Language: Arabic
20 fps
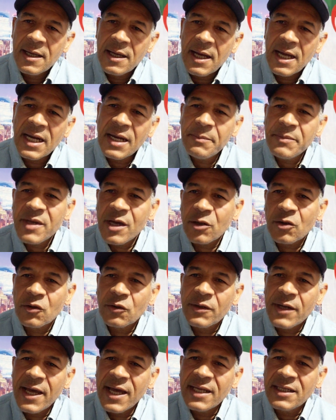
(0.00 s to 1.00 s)
الم
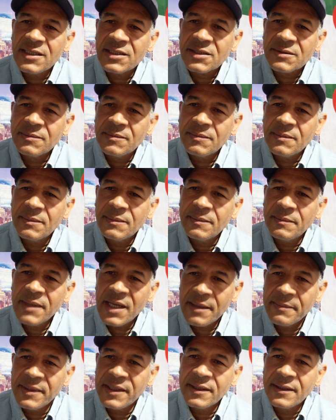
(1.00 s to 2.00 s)
يكن انيس
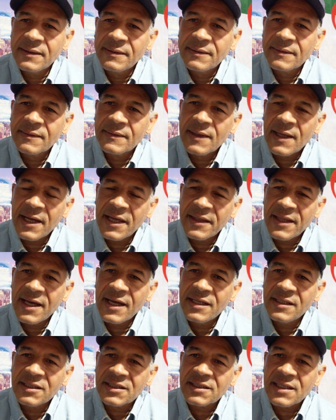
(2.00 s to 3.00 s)
محمي هذا
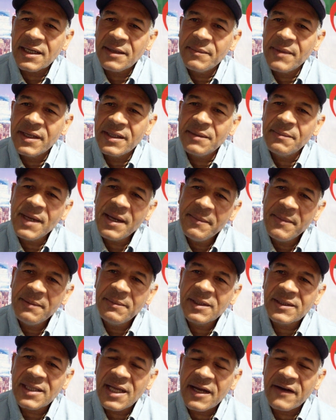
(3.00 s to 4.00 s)
انيس رحماني محمي
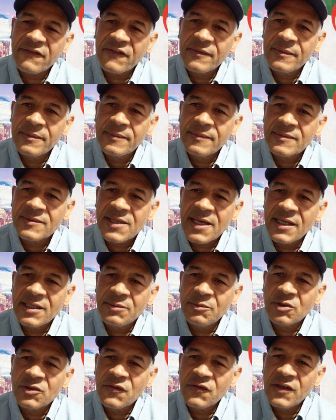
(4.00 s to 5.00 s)
من طرف سعيد
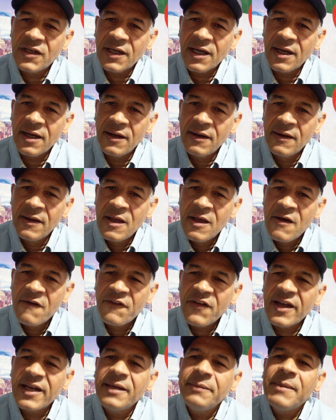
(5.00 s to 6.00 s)
بوتفليقه
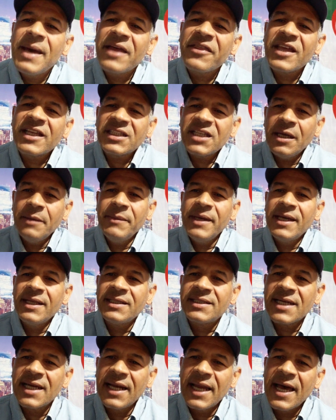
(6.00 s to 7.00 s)
فلماذا تحميه
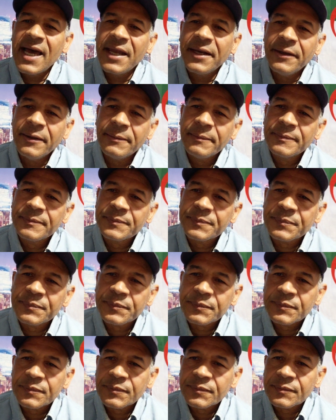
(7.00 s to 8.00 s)
انت الان
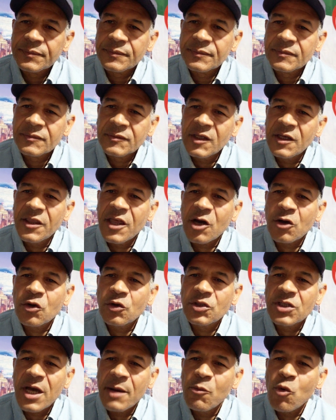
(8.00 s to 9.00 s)
اذا
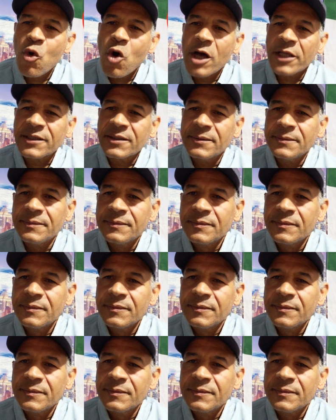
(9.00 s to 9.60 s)
كنت مواطن